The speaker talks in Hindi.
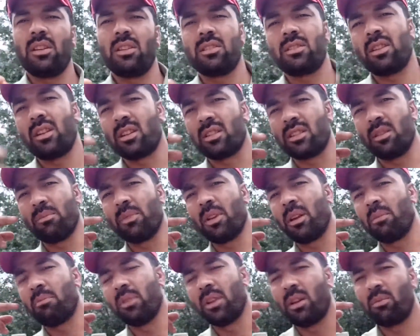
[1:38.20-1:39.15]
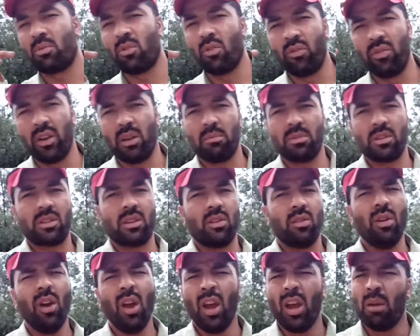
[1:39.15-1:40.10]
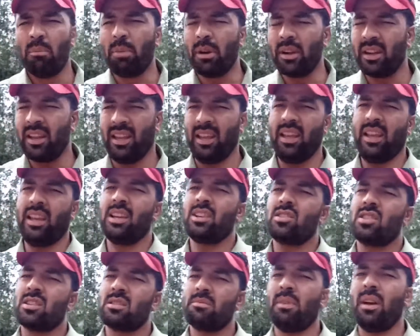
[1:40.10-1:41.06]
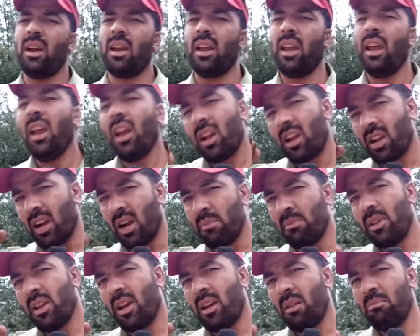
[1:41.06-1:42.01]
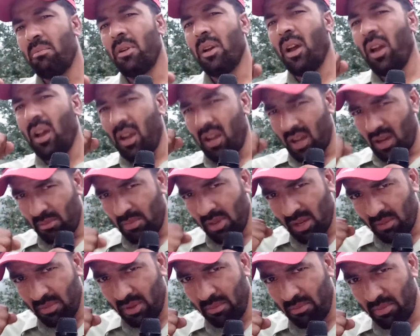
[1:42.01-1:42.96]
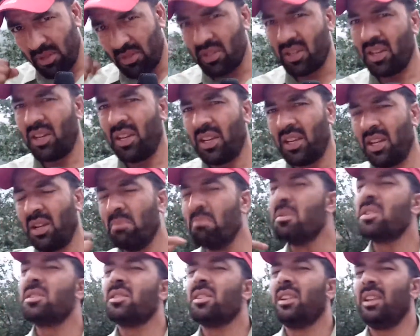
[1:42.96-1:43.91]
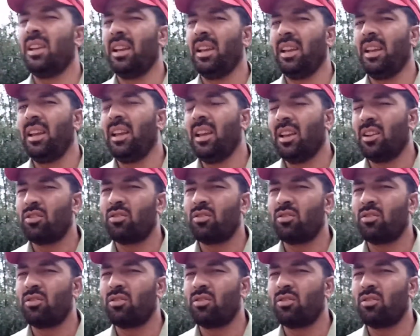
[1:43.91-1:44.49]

इस तरह से मैं अपने आप को फेमस करूं बट है एक जज्बा है कामयाब कामयाबी पे जाने के लिए मंजिल है